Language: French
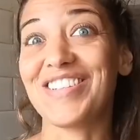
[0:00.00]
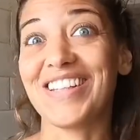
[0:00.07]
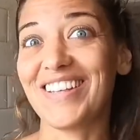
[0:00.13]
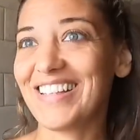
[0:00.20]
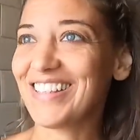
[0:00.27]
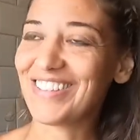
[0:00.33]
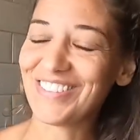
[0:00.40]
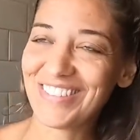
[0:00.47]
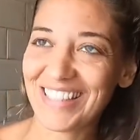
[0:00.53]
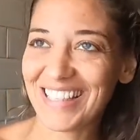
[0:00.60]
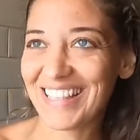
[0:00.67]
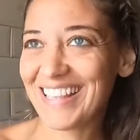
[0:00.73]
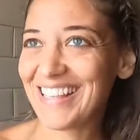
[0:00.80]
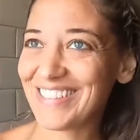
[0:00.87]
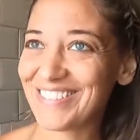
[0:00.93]
Je travaille dans
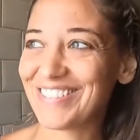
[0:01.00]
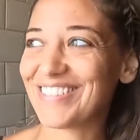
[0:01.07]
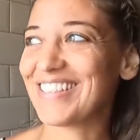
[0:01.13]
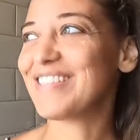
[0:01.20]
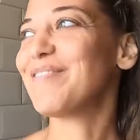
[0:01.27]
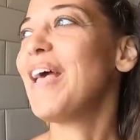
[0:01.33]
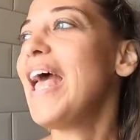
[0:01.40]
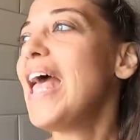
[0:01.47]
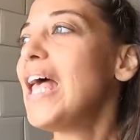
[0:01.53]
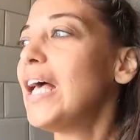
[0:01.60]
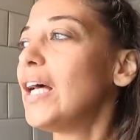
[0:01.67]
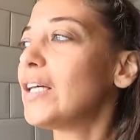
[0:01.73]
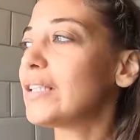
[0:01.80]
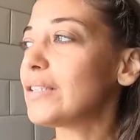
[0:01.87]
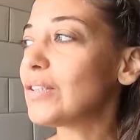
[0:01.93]
l'hôtellerie et le tourisme.
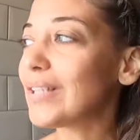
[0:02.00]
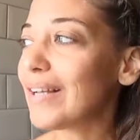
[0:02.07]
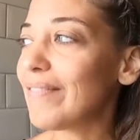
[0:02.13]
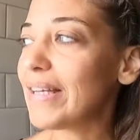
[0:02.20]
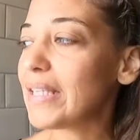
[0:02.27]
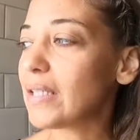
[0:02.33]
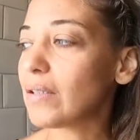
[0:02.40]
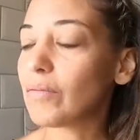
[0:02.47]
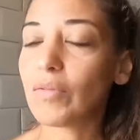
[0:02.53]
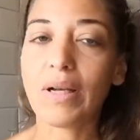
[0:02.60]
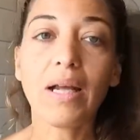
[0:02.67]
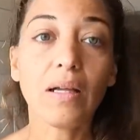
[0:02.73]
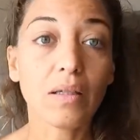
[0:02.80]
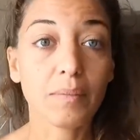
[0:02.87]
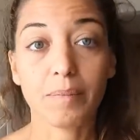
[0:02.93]
Euh, quand je travaille dans,
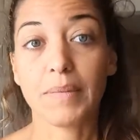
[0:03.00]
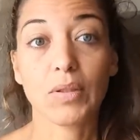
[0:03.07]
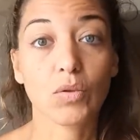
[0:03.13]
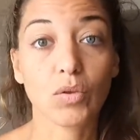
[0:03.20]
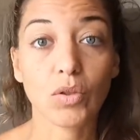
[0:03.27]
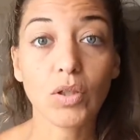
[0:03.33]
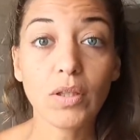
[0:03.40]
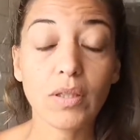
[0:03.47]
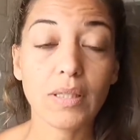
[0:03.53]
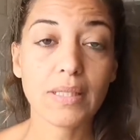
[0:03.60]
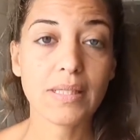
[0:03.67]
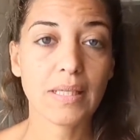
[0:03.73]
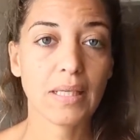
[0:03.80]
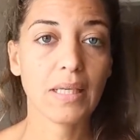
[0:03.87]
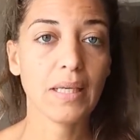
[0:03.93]
voilà, en maison d'hôte,
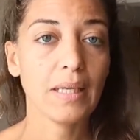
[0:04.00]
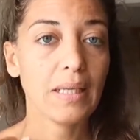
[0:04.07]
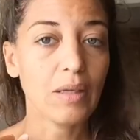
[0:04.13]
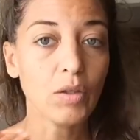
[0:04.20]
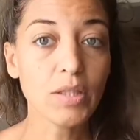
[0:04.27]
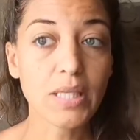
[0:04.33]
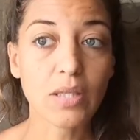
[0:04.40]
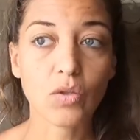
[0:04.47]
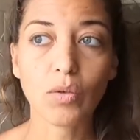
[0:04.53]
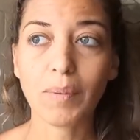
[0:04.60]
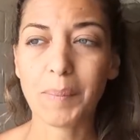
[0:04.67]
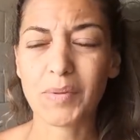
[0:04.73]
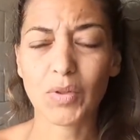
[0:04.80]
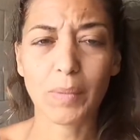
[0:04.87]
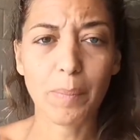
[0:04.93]
c'est la haute
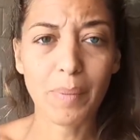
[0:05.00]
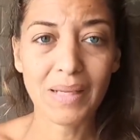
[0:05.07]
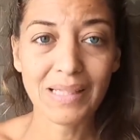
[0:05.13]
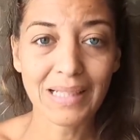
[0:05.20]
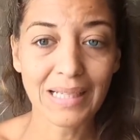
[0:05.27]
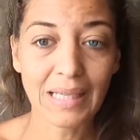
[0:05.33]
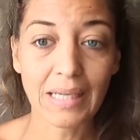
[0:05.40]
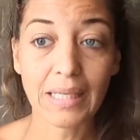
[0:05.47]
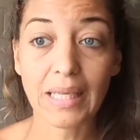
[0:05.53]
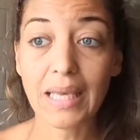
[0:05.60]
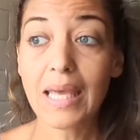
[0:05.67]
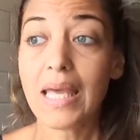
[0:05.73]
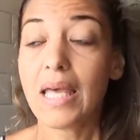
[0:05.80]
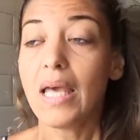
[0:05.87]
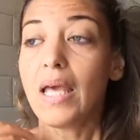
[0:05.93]
saison, la maison est pleine à
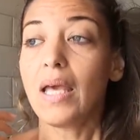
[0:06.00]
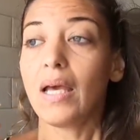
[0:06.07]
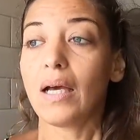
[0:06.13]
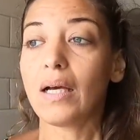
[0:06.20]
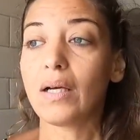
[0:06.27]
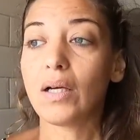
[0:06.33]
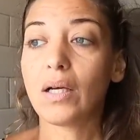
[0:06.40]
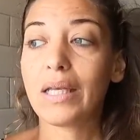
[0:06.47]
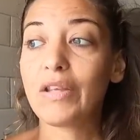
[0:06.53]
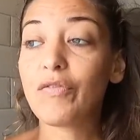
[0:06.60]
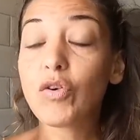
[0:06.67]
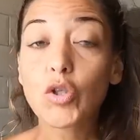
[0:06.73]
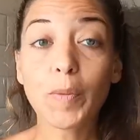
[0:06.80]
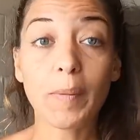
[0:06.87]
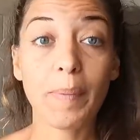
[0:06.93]
craquer. Euh,
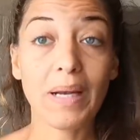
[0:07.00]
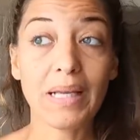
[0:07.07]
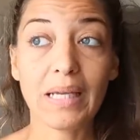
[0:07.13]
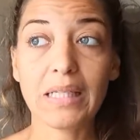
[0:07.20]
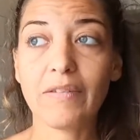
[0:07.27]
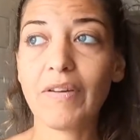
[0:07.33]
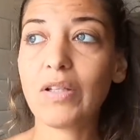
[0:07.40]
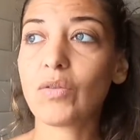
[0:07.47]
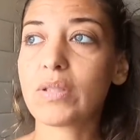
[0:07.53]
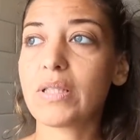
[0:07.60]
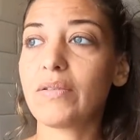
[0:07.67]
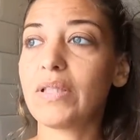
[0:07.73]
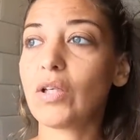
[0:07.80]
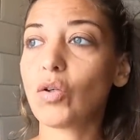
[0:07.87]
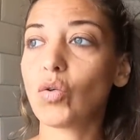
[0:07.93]
il faut que je prépare le carnaval, donc
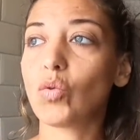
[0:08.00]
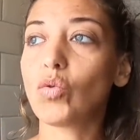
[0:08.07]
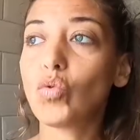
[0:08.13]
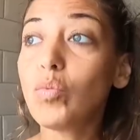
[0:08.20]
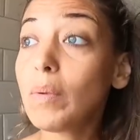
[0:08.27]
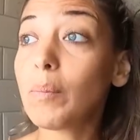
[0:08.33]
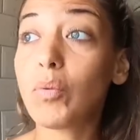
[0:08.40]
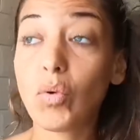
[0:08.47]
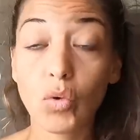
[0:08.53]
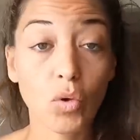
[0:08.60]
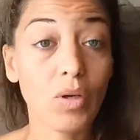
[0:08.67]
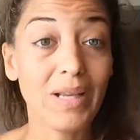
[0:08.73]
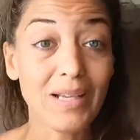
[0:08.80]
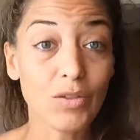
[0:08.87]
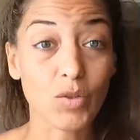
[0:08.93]
ça veut dire que tous mes
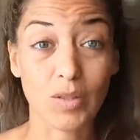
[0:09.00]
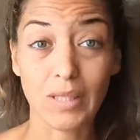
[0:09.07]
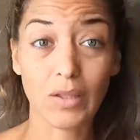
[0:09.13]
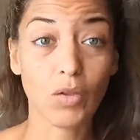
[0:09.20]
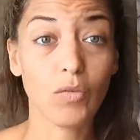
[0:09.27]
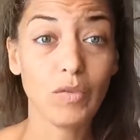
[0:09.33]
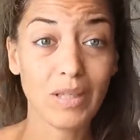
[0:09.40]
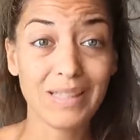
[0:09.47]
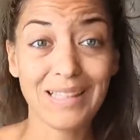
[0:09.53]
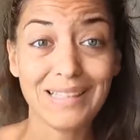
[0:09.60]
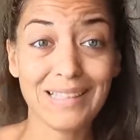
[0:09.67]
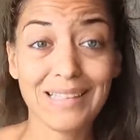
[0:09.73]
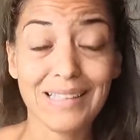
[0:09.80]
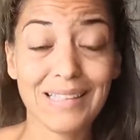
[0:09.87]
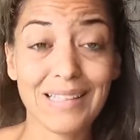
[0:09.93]
blocos là, ils sont en train de revenir ta
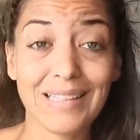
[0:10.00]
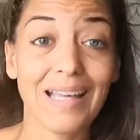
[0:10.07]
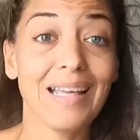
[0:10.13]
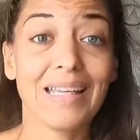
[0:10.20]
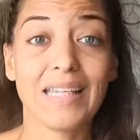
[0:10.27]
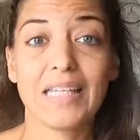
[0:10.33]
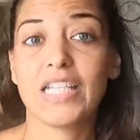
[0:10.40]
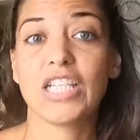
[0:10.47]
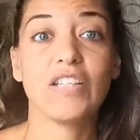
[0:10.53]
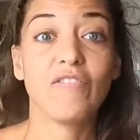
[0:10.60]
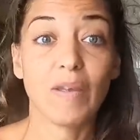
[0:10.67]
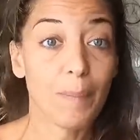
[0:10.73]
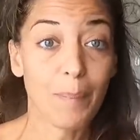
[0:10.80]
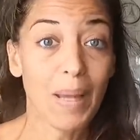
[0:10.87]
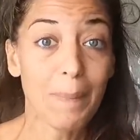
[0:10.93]
ta ta et
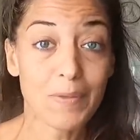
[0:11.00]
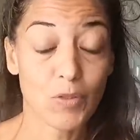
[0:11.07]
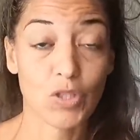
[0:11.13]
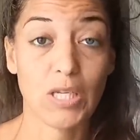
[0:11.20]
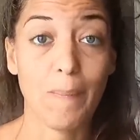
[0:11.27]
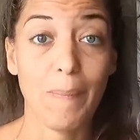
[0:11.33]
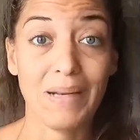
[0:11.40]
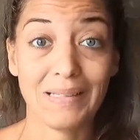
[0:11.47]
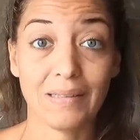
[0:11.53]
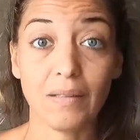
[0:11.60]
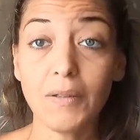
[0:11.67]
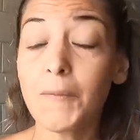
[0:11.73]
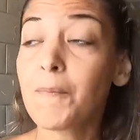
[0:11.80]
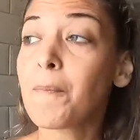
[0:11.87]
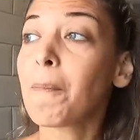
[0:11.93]
j'y vais pas parce que j'ai pas le
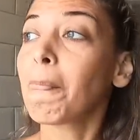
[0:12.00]
temps.